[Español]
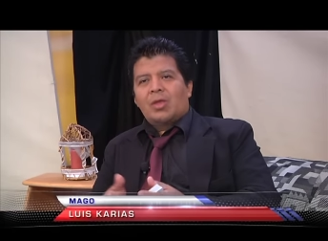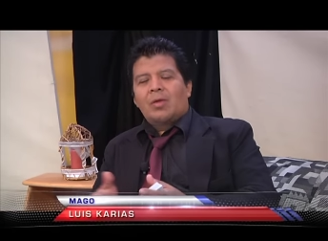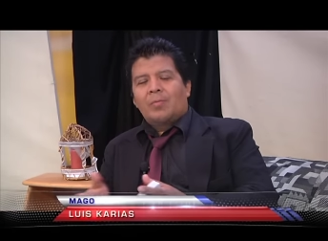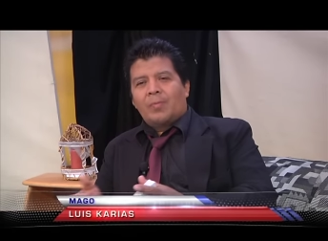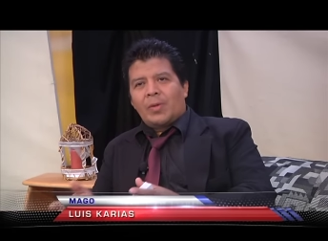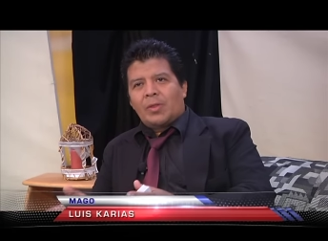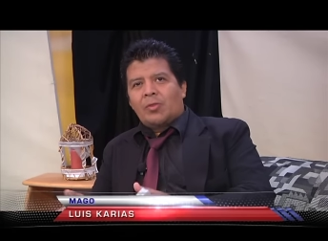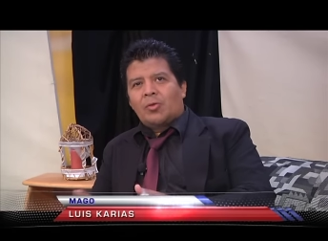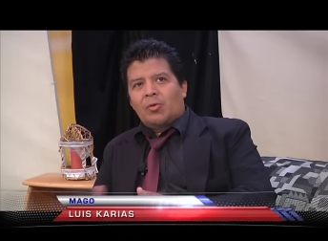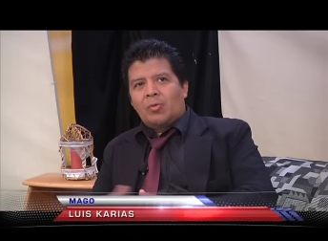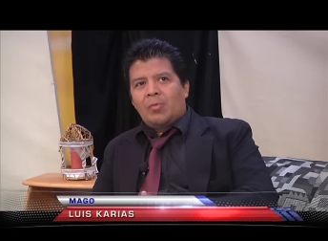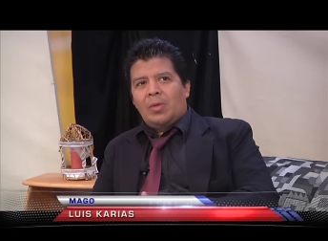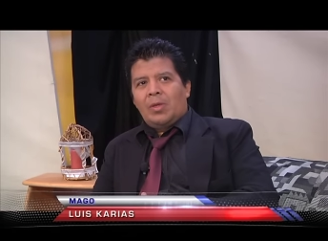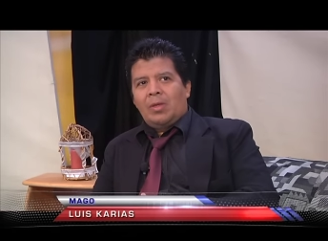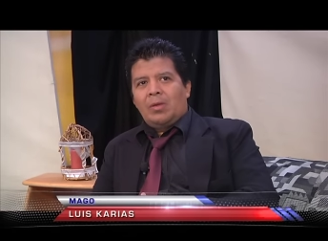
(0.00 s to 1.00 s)
ahí
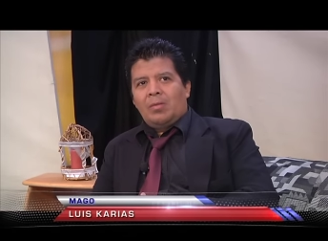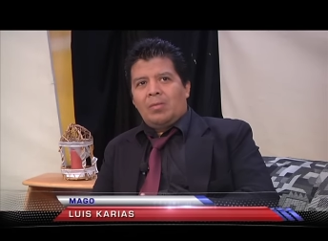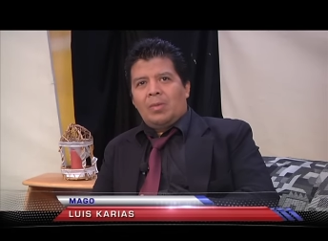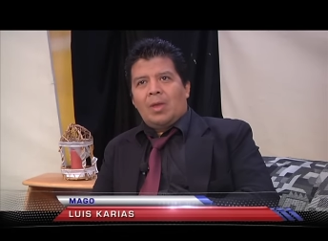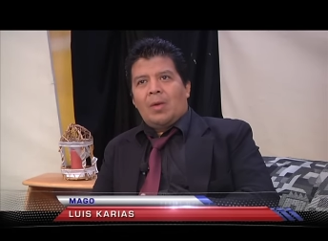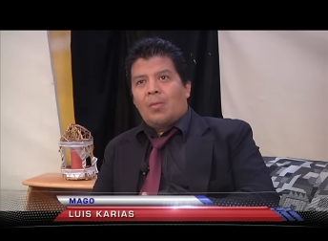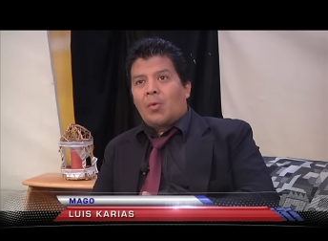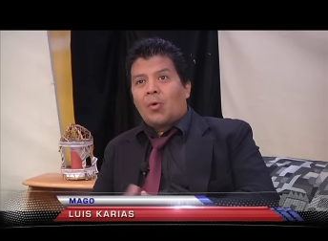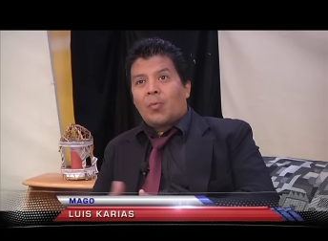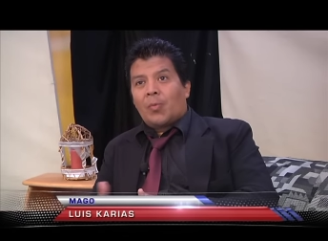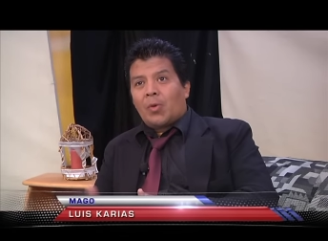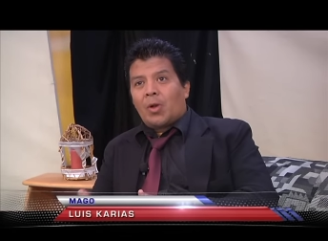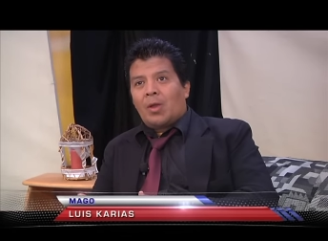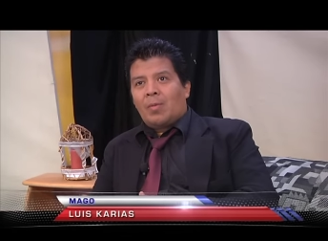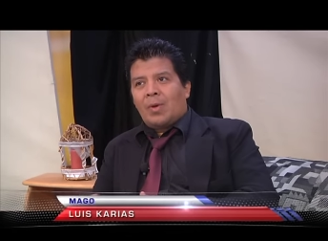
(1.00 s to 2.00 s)
empezó mi, amor
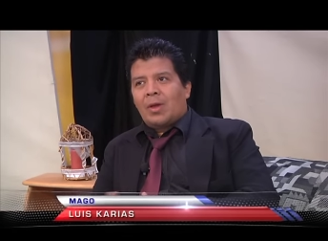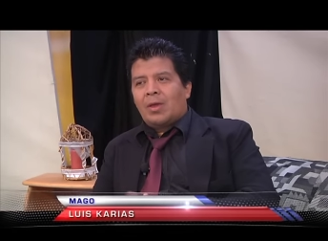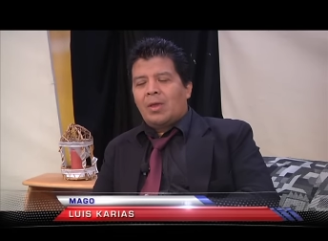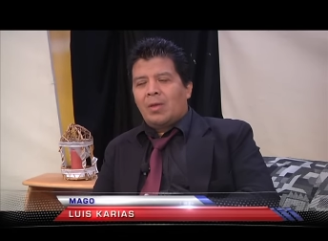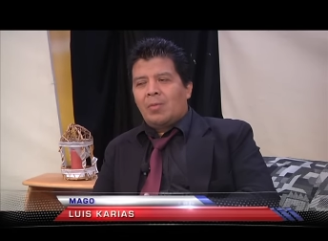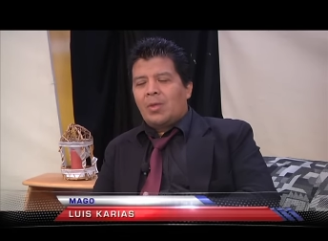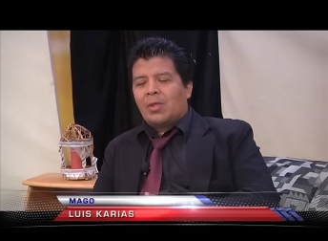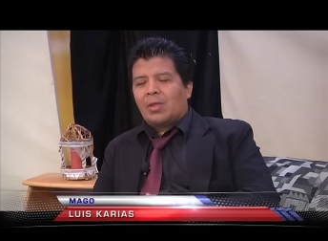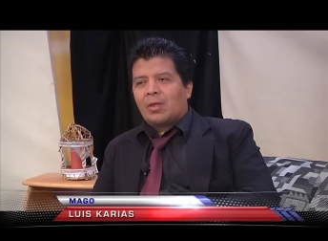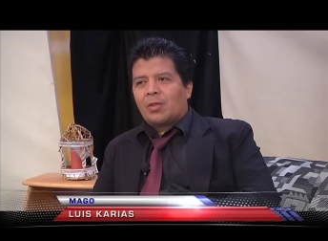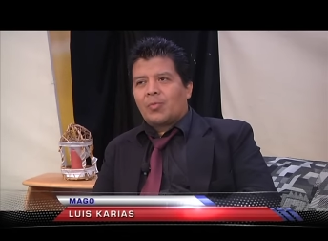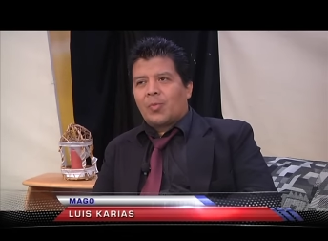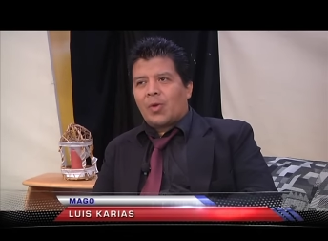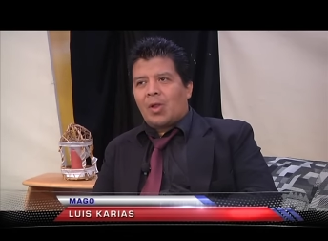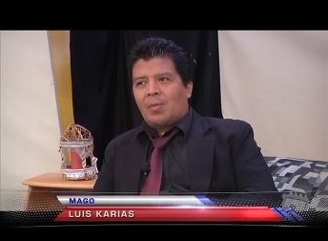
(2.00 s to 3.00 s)
por la magia, mi
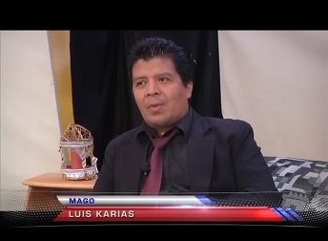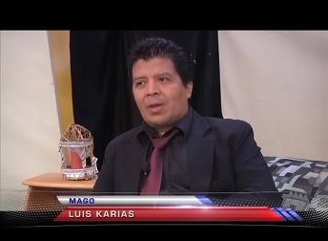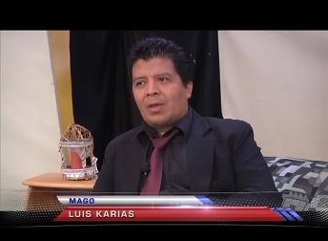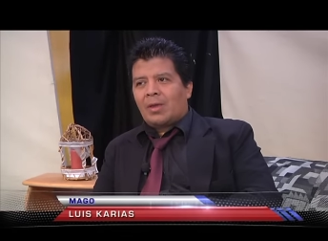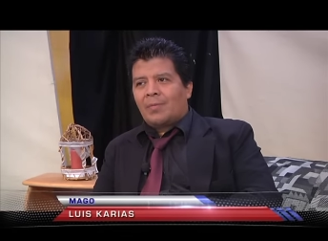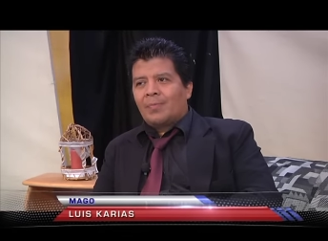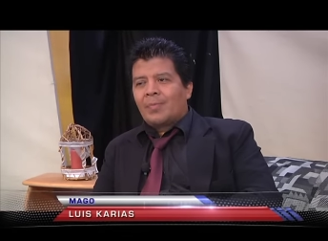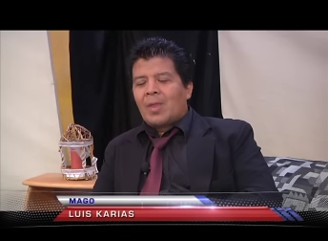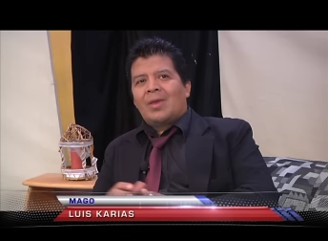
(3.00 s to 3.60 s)
interés por la magia.